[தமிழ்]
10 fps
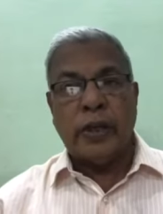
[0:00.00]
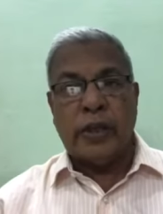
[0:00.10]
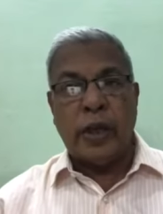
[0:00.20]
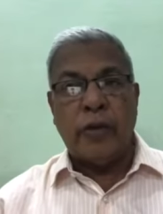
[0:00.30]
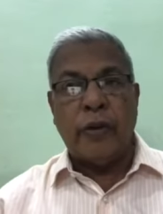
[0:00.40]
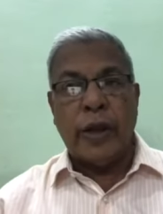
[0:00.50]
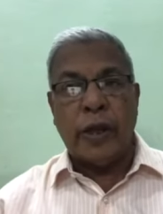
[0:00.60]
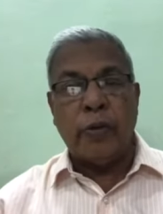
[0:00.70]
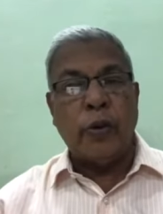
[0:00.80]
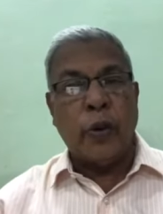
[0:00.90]
என்
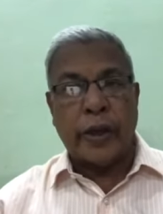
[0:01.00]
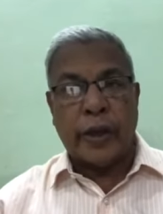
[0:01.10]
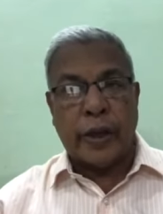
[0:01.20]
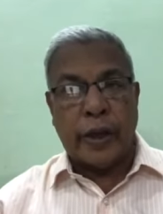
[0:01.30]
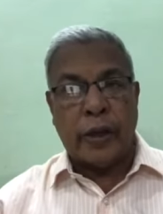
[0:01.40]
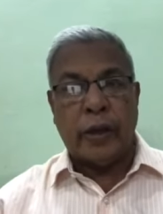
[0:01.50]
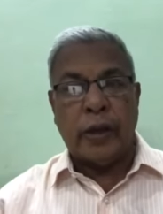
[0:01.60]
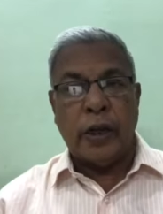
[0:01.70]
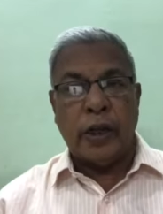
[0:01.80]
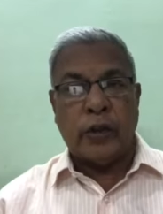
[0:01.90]
ஜீவனையும் கொடுக்கிறேன்
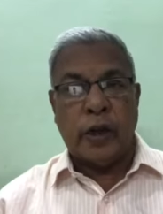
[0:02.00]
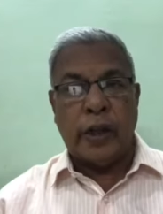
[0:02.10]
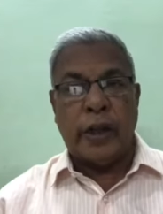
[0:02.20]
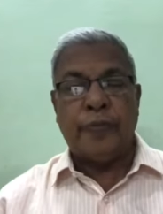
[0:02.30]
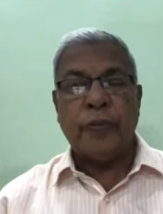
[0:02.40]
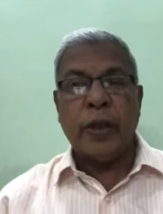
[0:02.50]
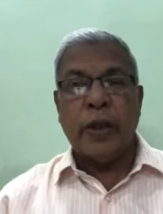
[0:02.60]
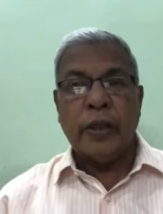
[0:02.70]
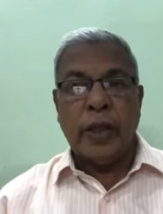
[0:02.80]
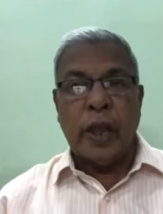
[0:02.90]
என்று சொல்லி
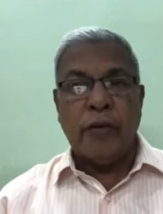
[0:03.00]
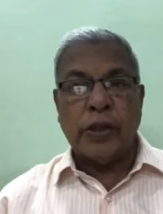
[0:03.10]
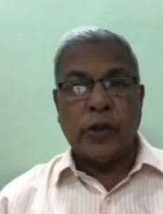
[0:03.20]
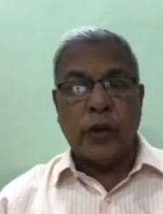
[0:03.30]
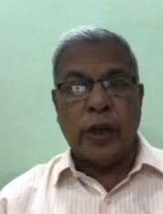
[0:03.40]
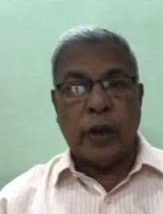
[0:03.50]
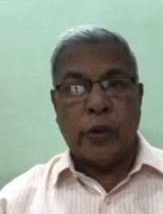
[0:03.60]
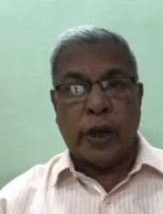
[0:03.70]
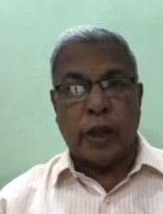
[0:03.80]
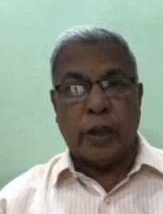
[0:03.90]
தேவன் சொல்லுகிற
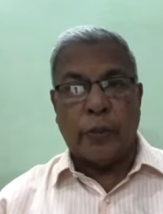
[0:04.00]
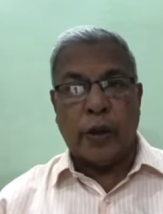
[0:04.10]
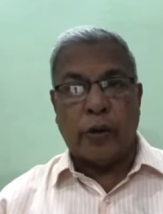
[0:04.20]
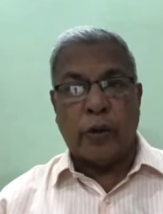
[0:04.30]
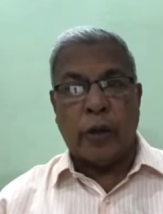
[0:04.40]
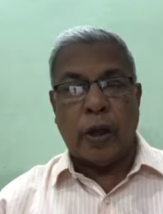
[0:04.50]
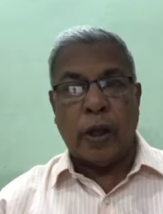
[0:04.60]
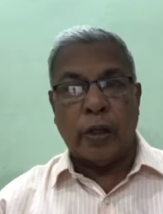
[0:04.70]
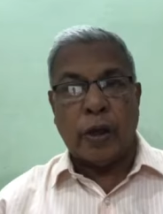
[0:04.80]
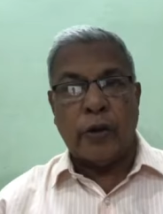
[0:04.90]
ஒரு காரியத்தை பார்க்கும்
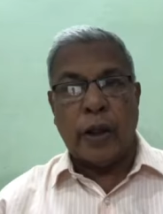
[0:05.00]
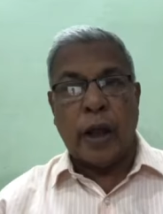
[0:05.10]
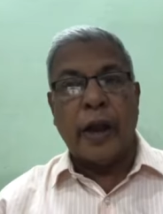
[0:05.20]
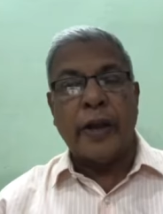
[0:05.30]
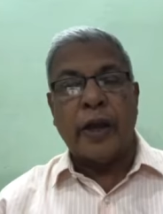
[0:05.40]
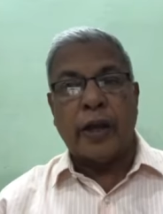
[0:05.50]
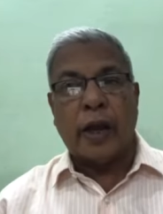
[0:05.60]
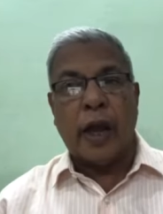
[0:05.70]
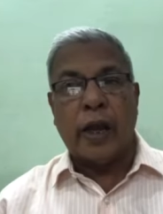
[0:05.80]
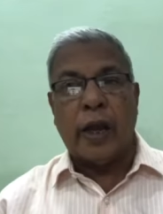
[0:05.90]
தன்னுடைய
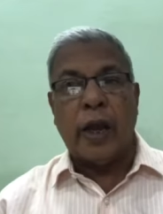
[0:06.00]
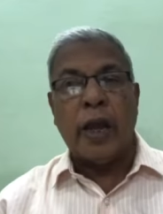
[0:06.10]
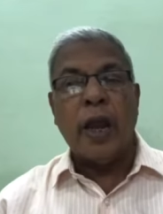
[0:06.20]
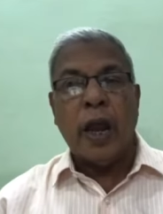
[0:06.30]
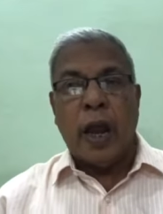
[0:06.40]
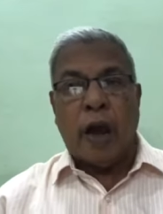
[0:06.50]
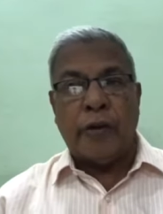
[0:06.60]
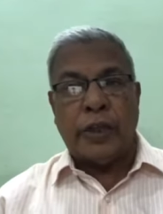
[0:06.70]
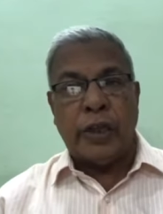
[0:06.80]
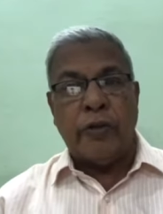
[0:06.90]
ஆடுகளுக்காக
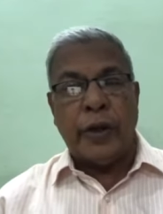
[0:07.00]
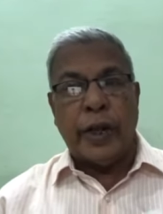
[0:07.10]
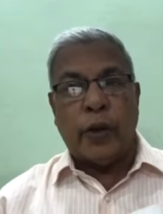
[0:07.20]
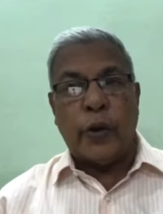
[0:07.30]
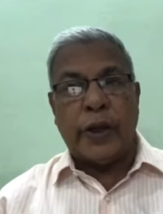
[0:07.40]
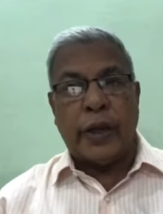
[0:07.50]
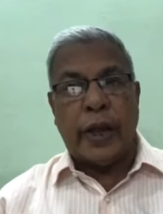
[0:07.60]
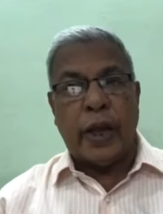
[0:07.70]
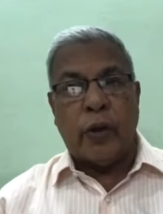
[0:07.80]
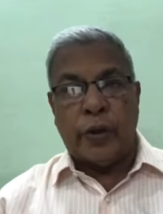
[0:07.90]
அவர் ஜீவனை கொடுக்கிற
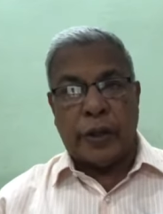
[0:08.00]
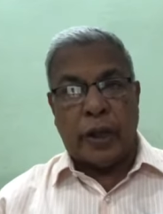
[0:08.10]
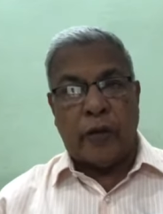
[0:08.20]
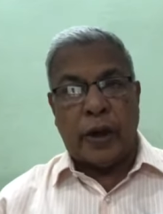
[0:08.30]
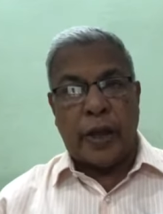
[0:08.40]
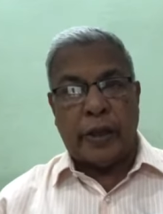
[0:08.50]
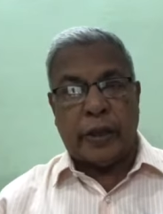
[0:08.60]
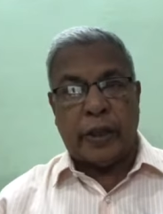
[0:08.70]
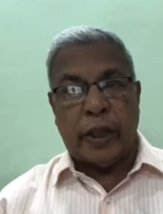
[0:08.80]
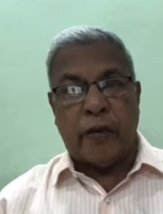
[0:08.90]
ஒரு தேவனாய்
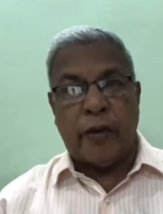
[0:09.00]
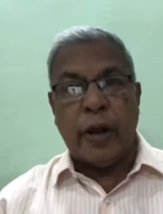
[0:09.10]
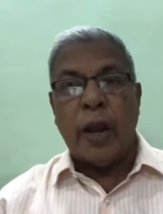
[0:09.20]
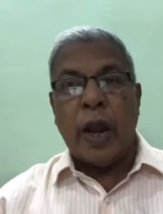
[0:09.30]
இருக்கிற தேவன்